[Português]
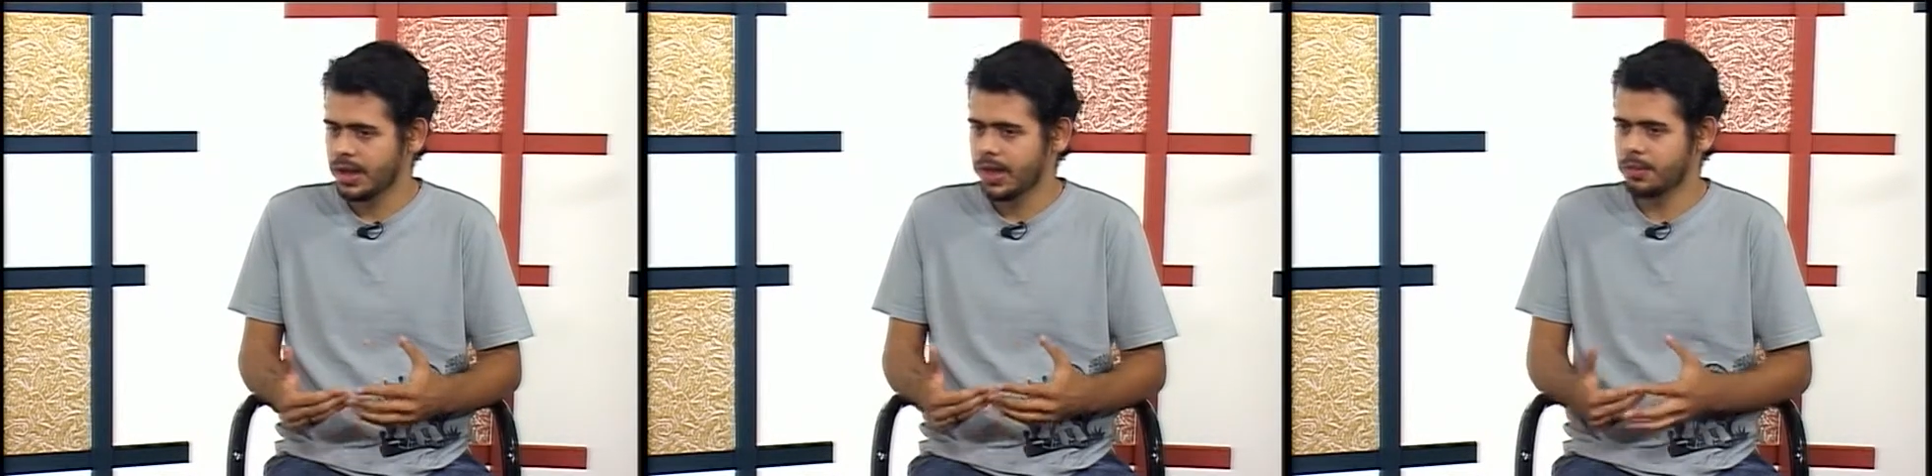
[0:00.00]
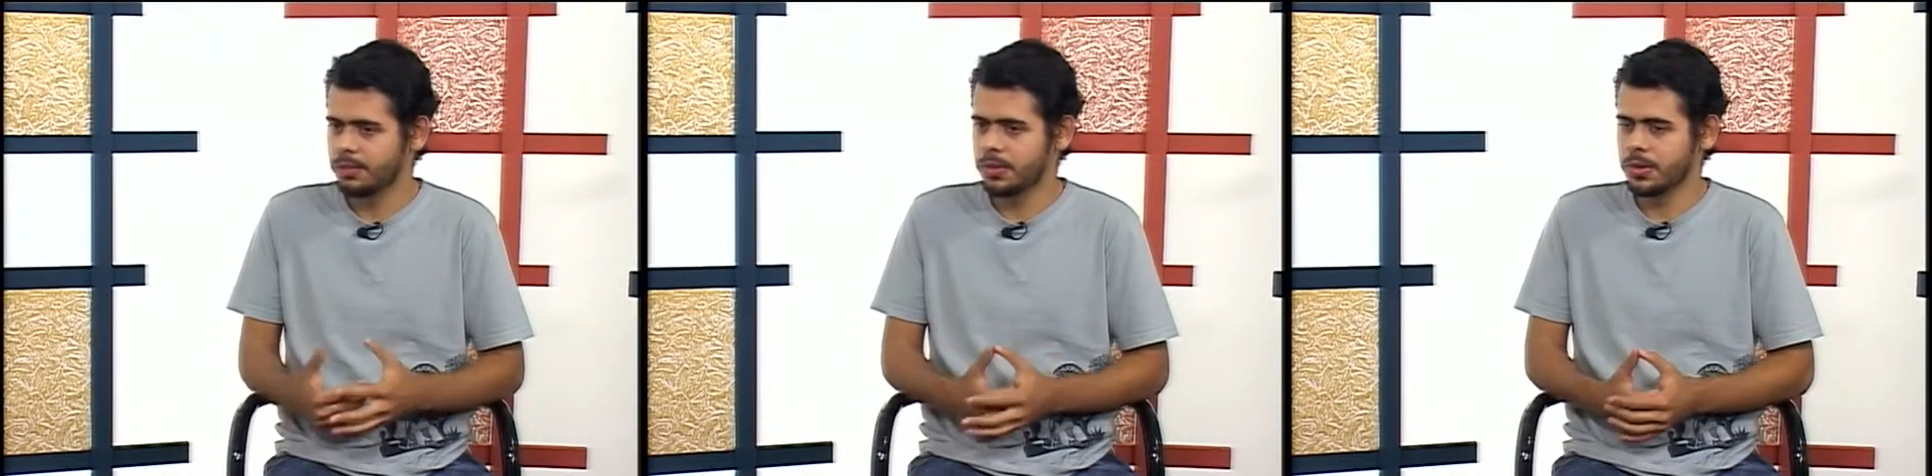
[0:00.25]

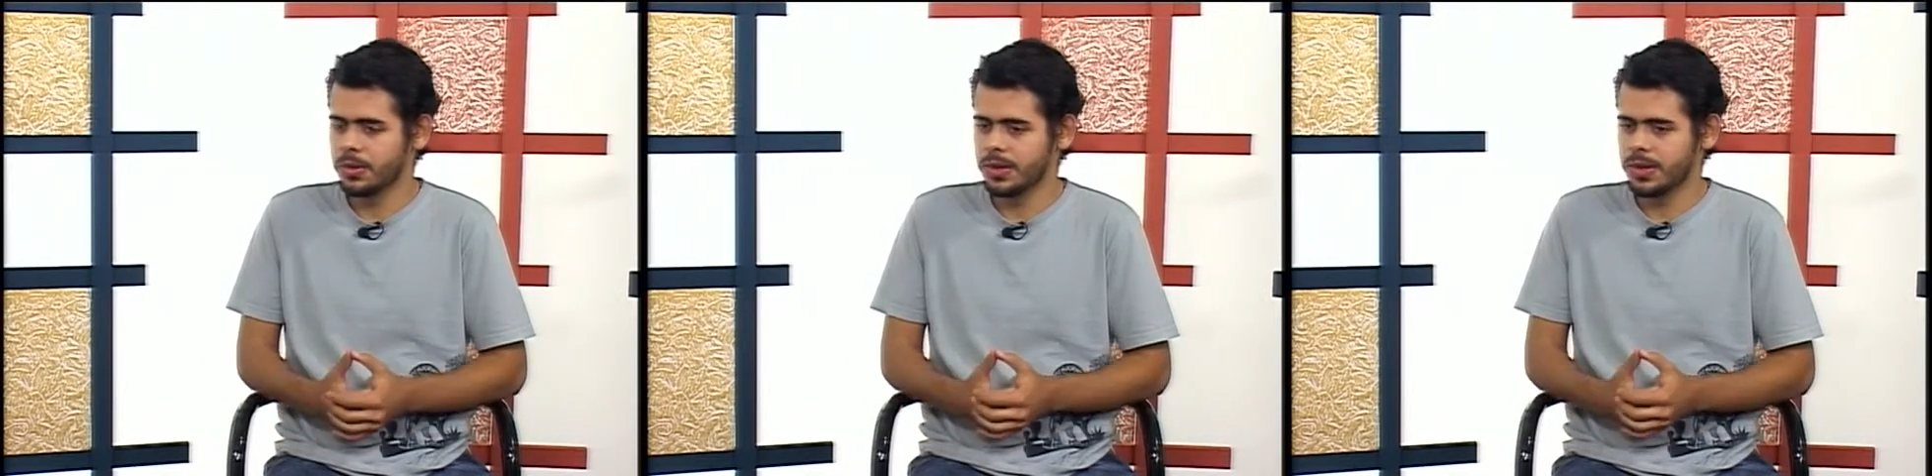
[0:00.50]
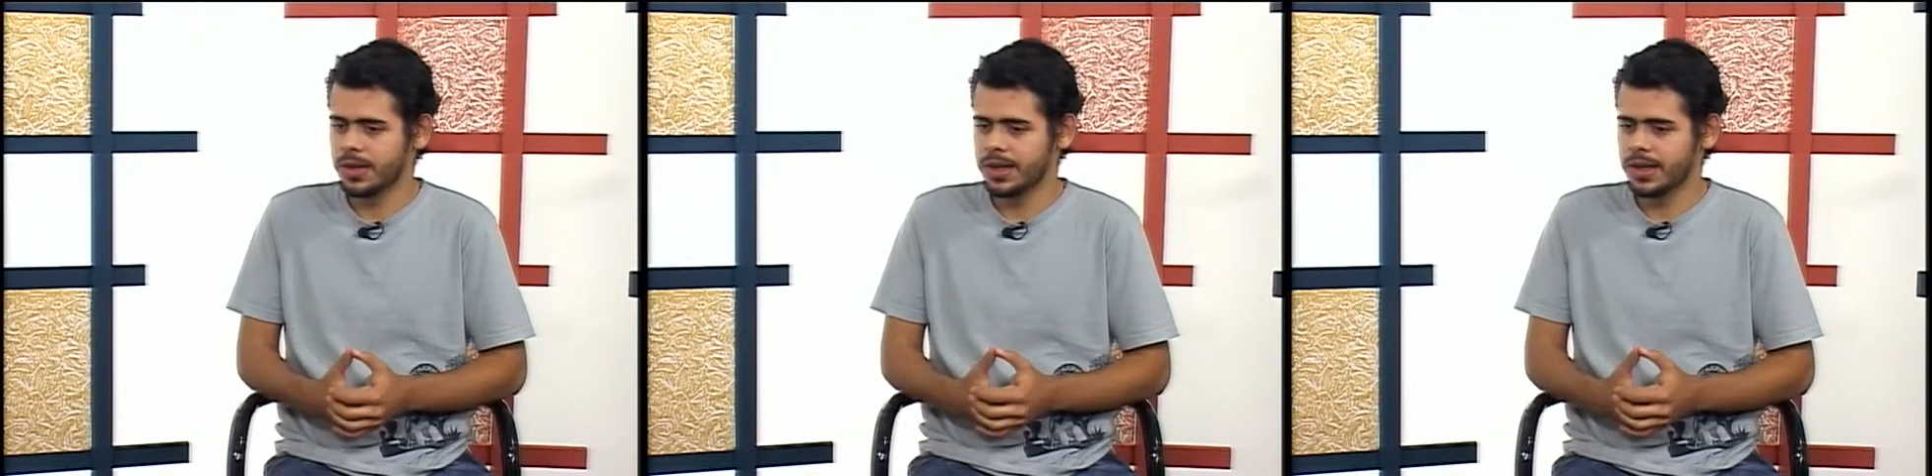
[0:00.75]
a
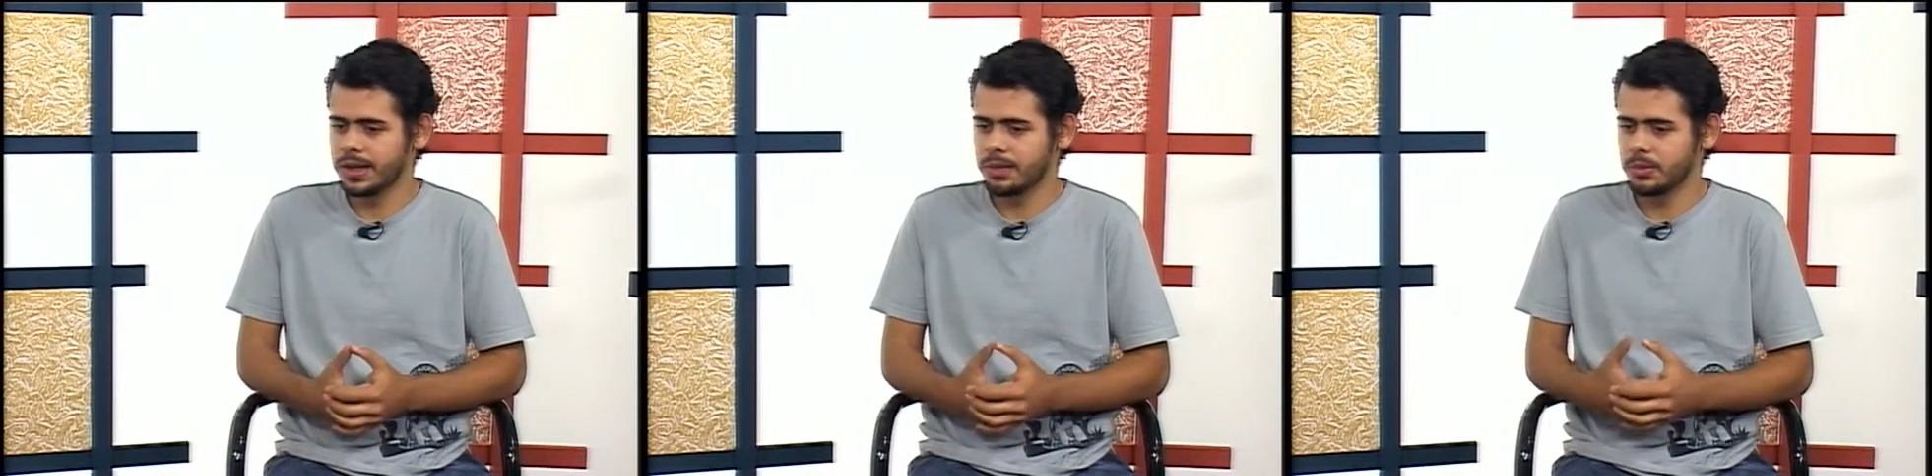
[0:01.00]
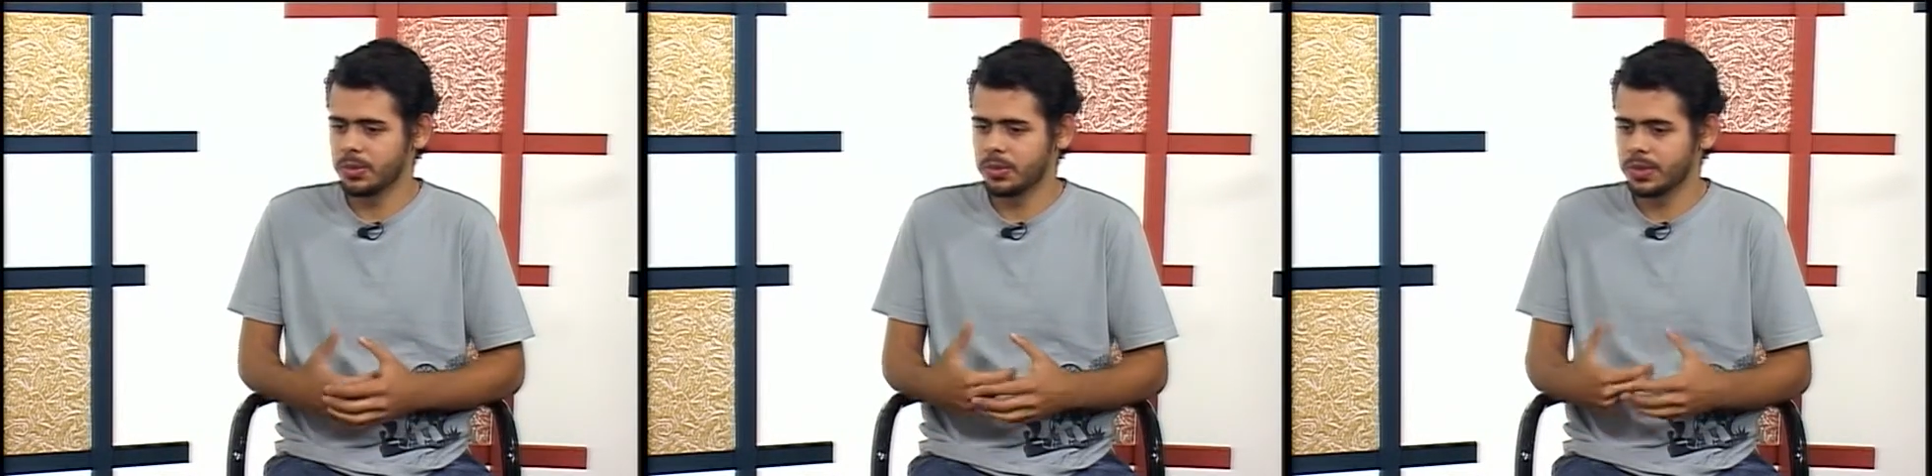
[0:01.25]
priori ele é
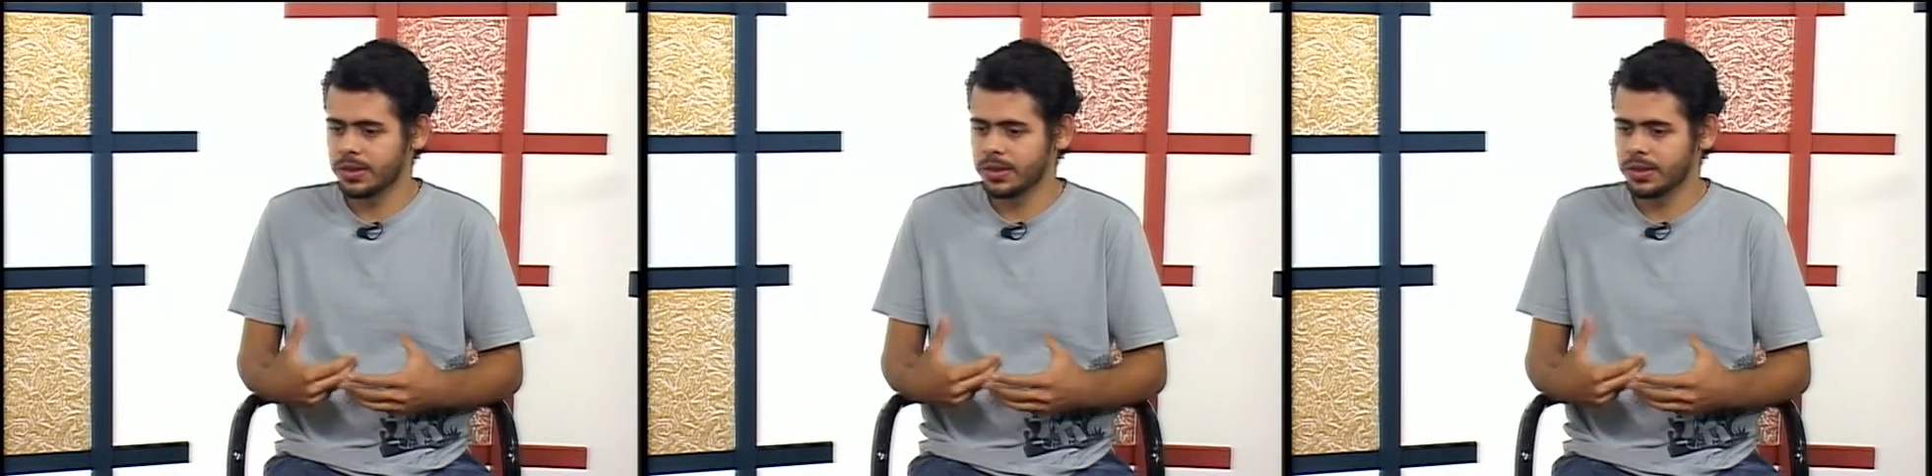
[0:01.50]
muito